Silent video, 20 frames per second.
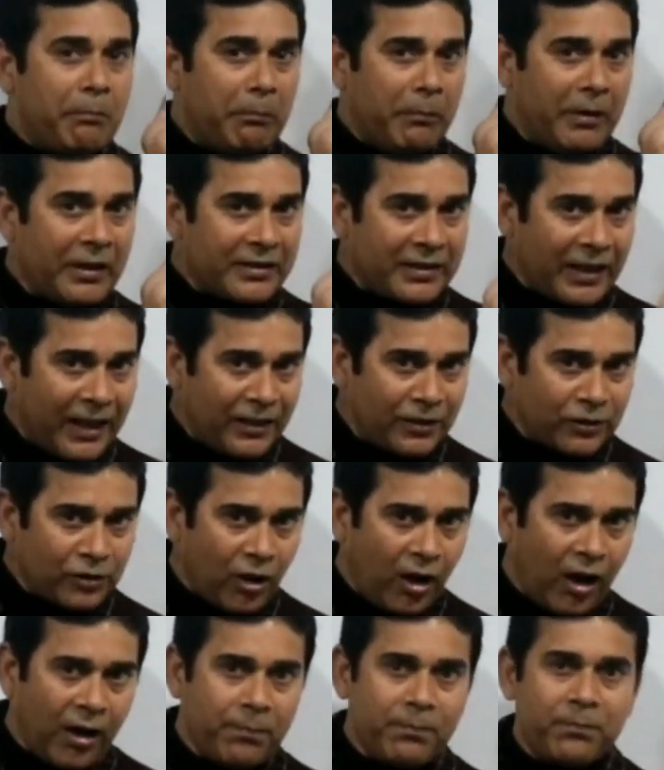
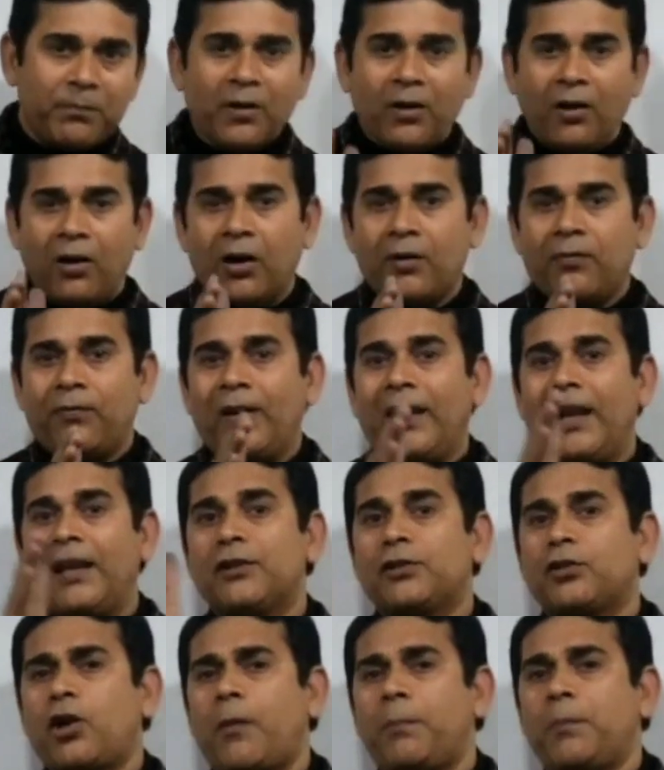मिजेंथ्रॉप और
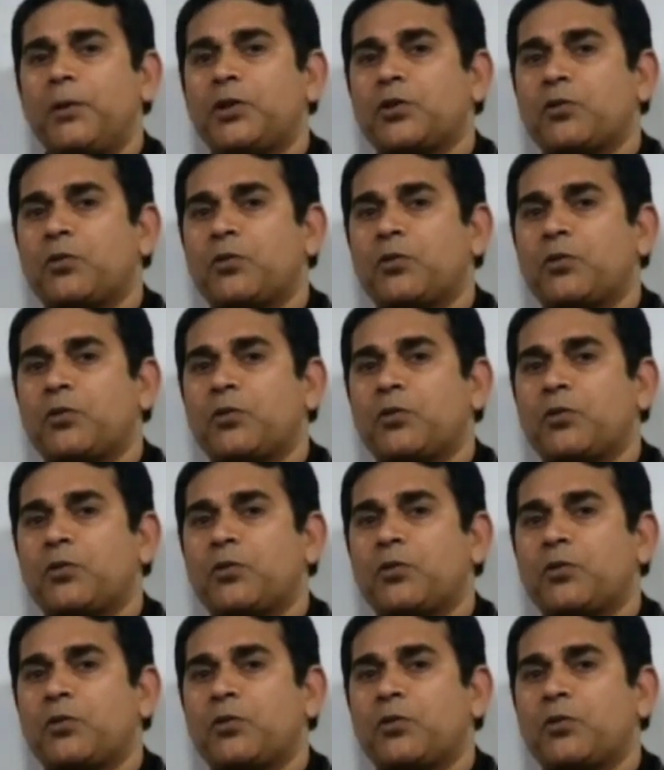फिलेंथ्रॉपिस्ट